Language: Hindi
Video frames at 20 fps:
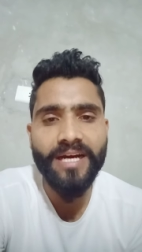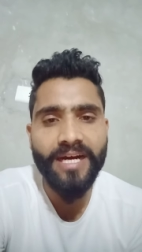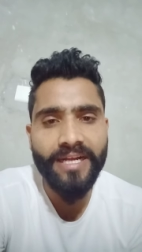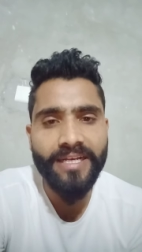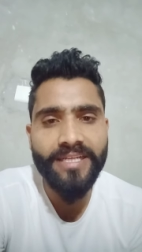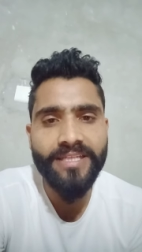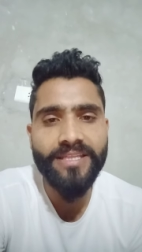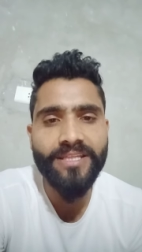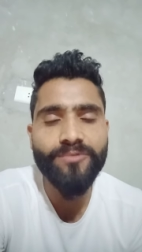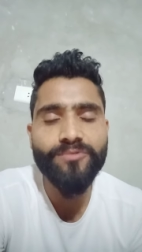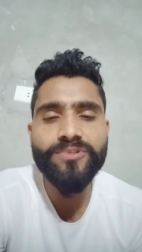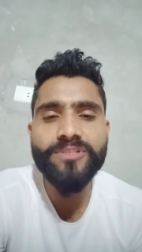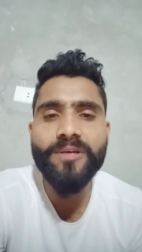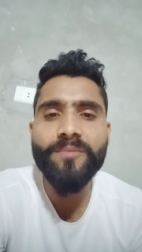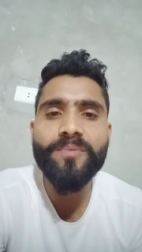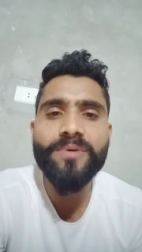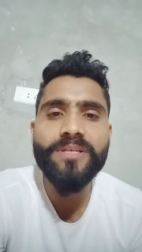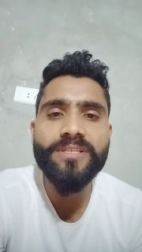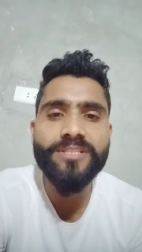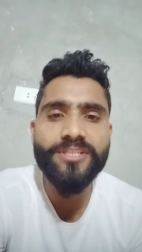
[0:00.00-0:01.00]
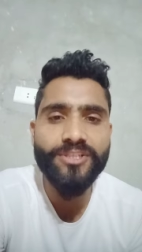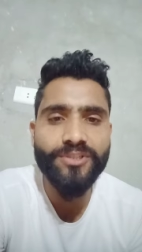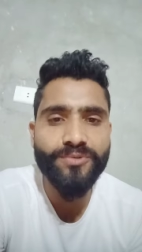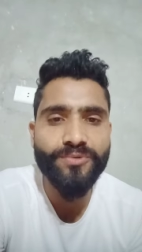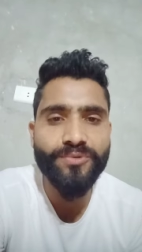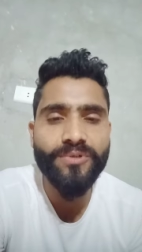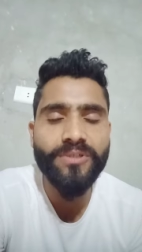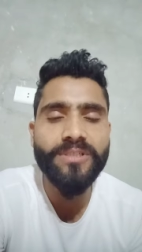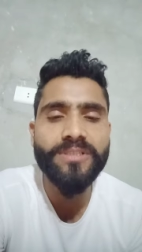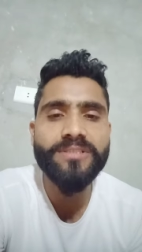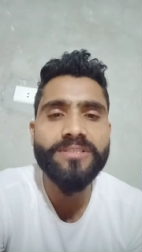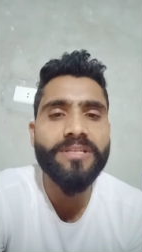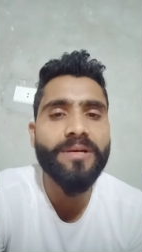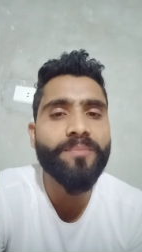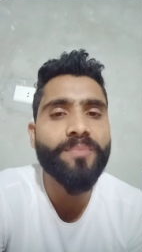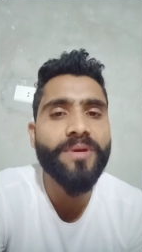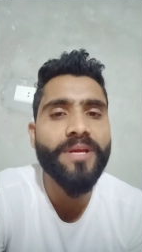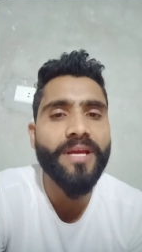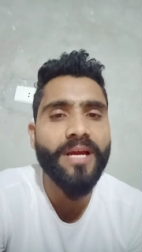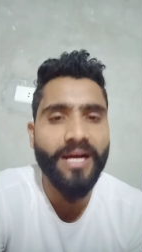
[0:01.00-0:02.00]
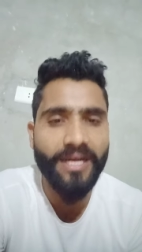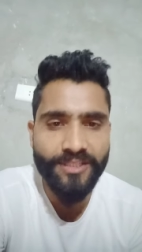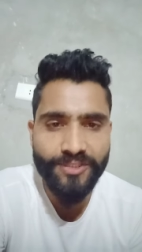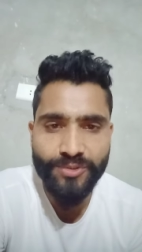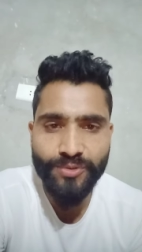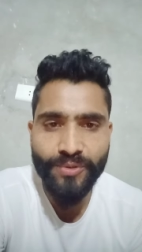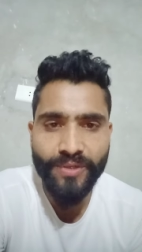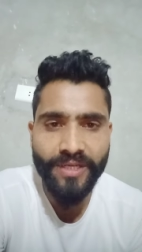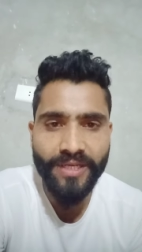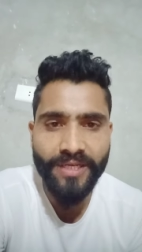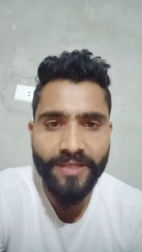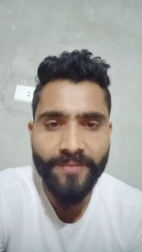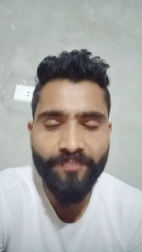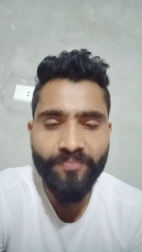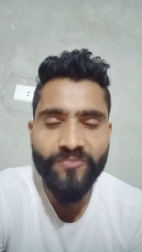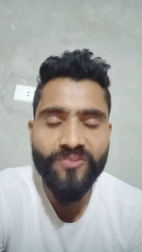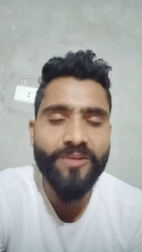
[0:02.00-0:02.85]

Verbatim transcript: आनी थी उन सबके शेड्यूल सबके आ चुके हैं